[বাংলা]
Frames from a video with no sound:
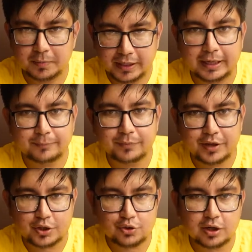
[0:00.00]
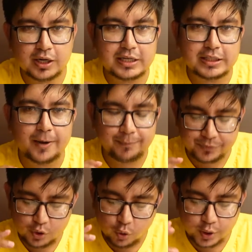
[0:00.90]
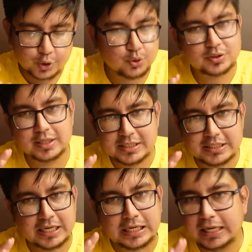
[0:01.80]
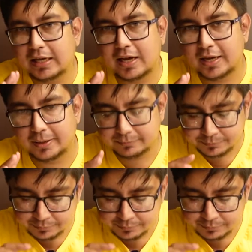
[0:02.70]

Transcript: মানে রেস্টুরেন্টে এসে অনেক জোস একটা চিকেন টিক্কা খাইলাম